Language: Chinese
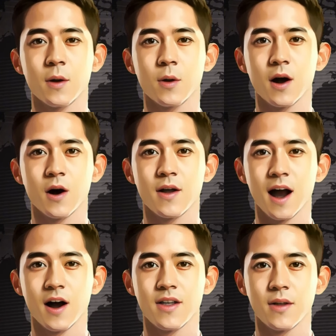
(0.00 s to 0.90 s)
不要让
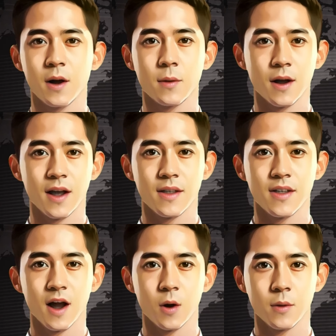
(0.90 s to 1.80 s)
他人的批评影
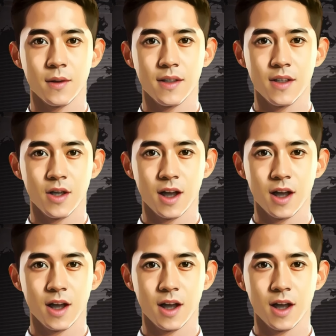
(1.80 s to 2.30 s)
响我们的自